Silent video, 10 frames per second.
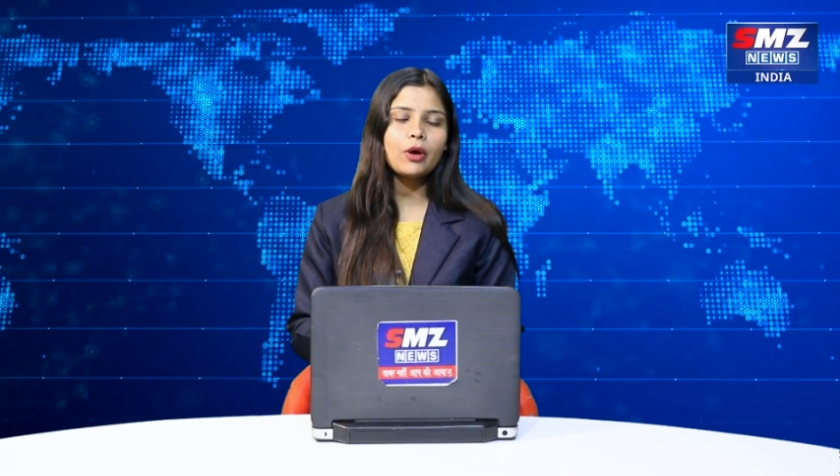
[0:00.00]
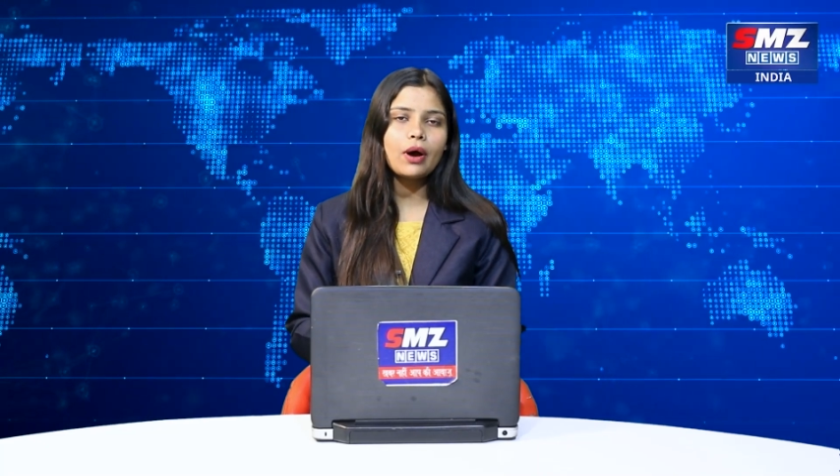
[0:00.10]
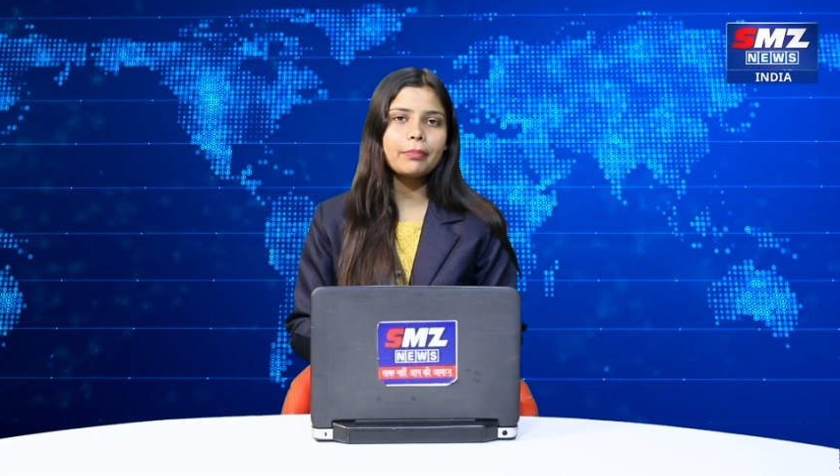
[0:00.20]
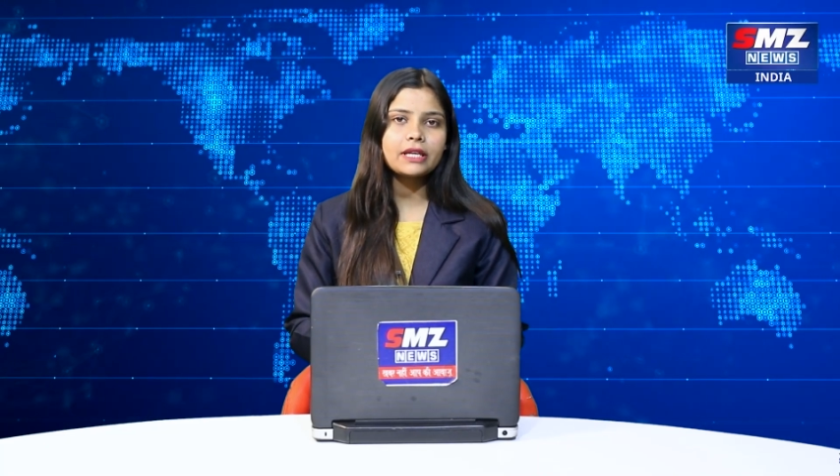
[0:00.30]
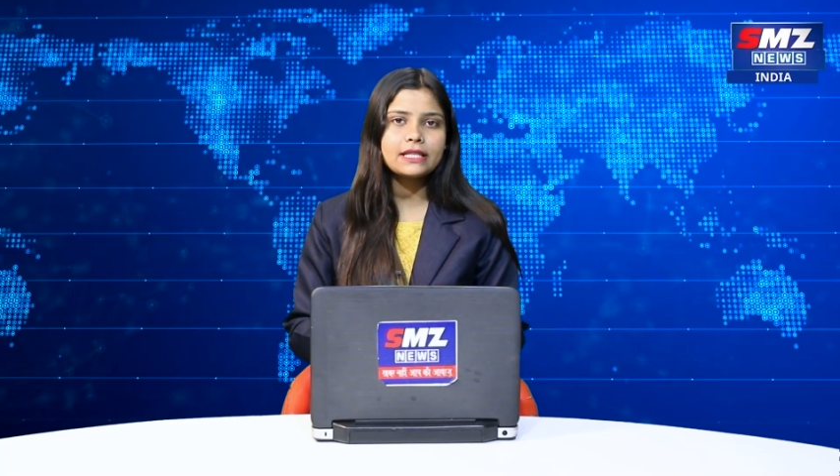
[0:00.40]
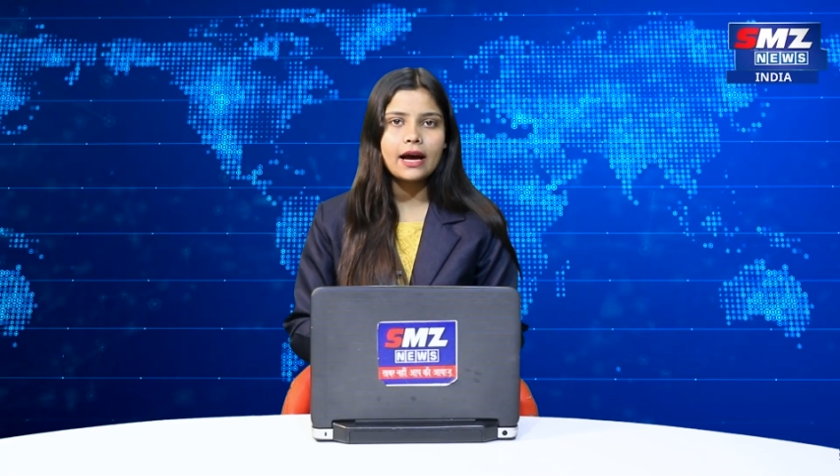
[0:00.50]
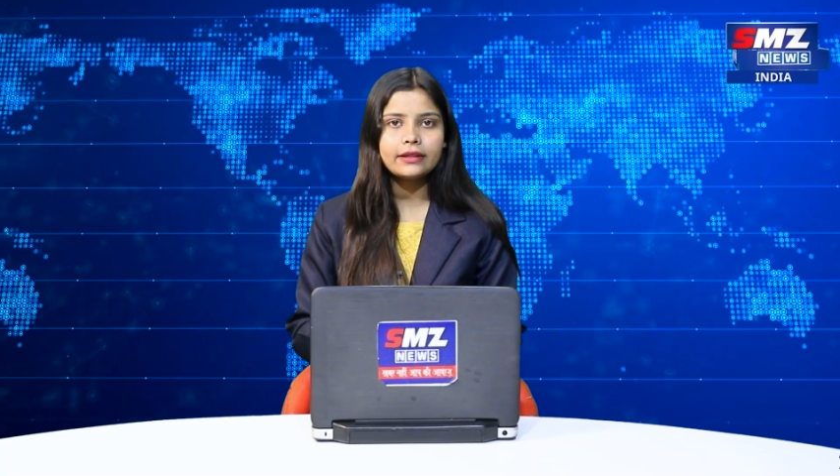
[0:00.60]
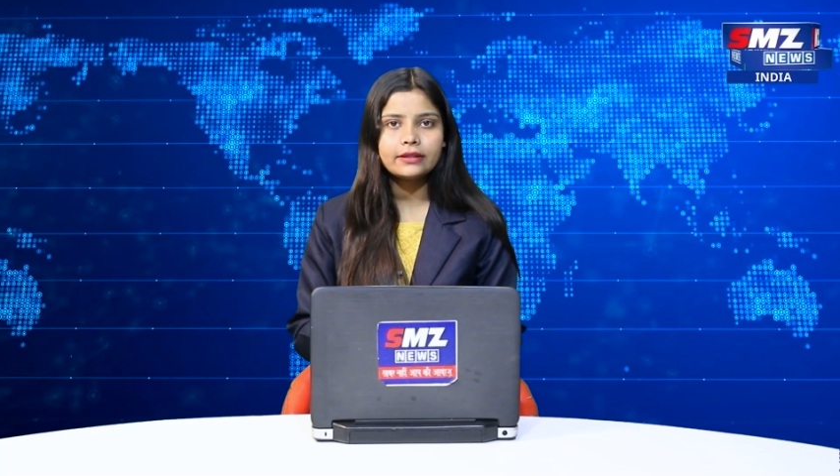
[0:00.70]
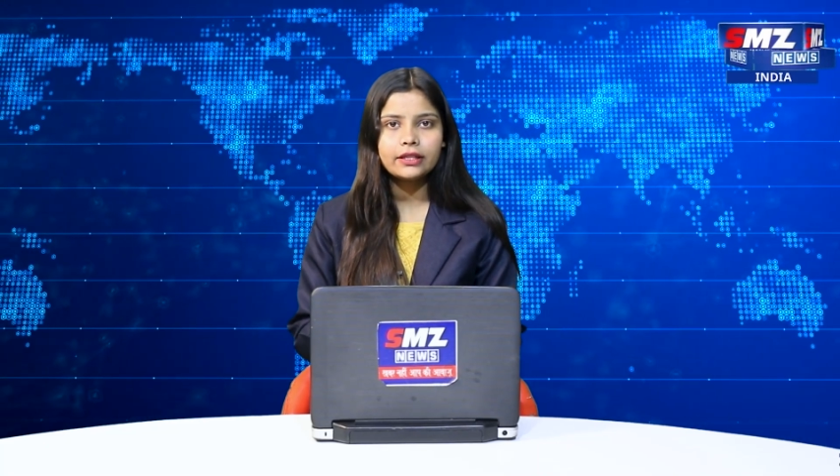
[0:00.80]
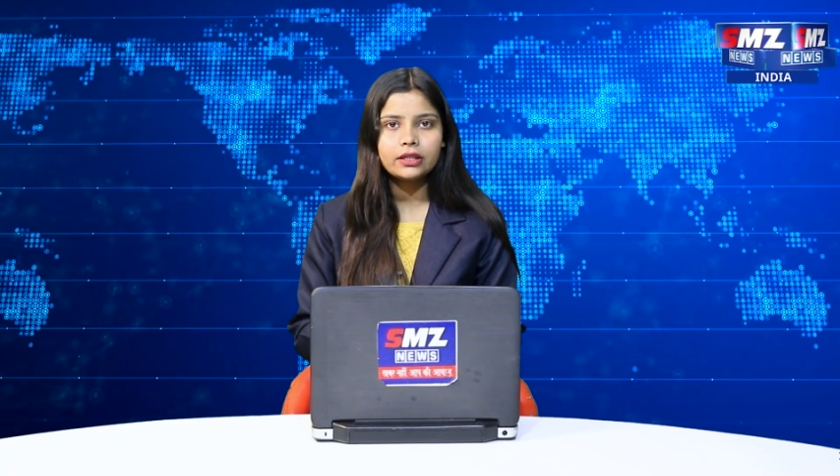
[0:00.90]
और मैं हूं आपके
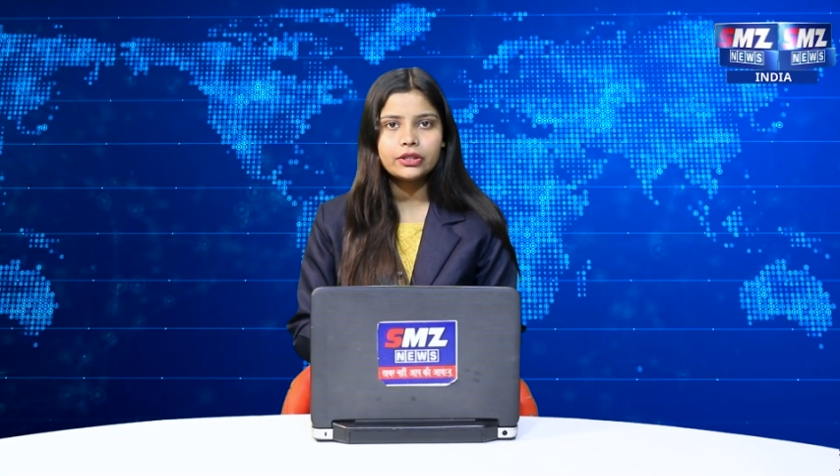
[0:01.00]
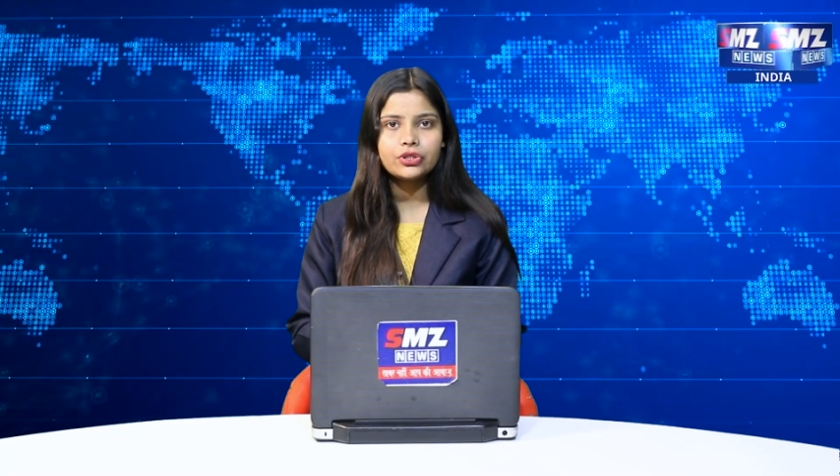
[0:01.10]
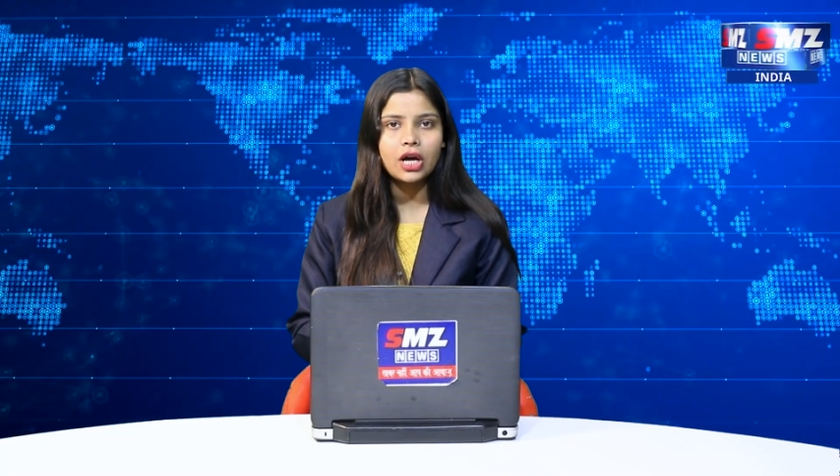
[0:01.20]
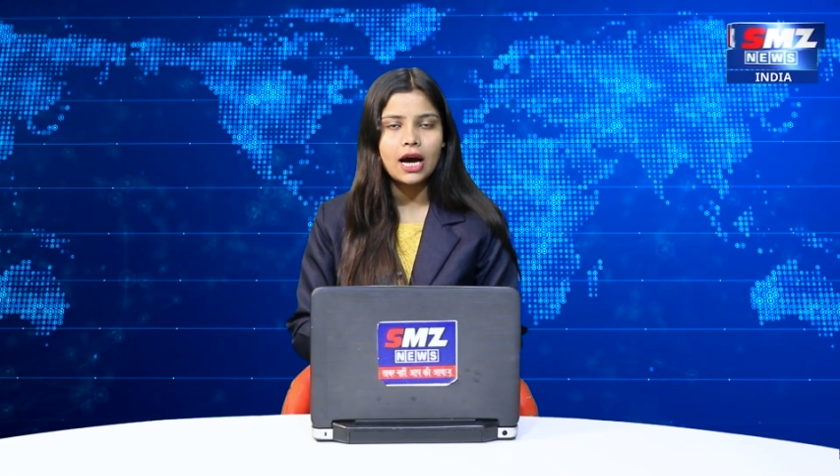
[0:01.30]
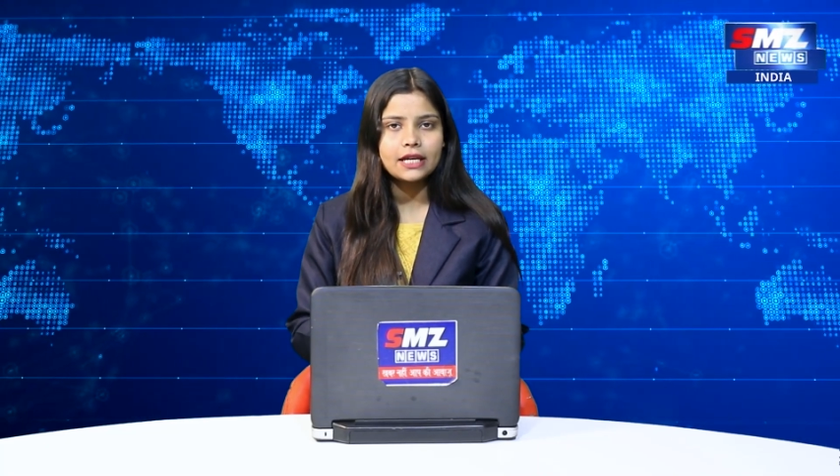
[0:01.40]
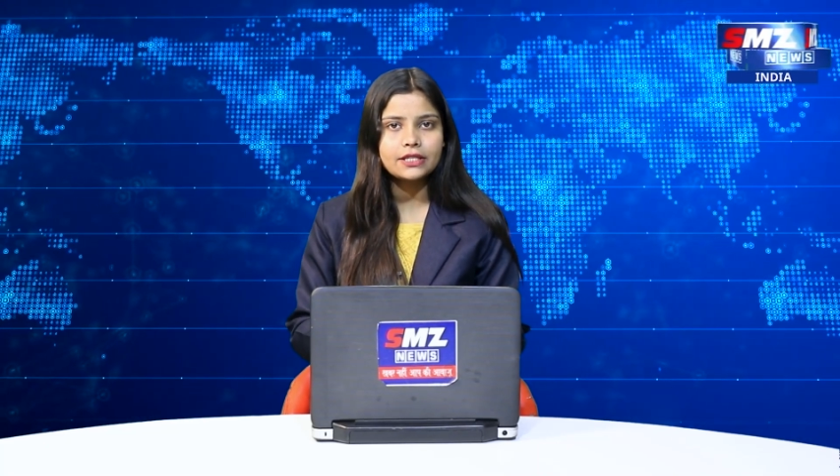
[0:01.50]
साथ निधि झा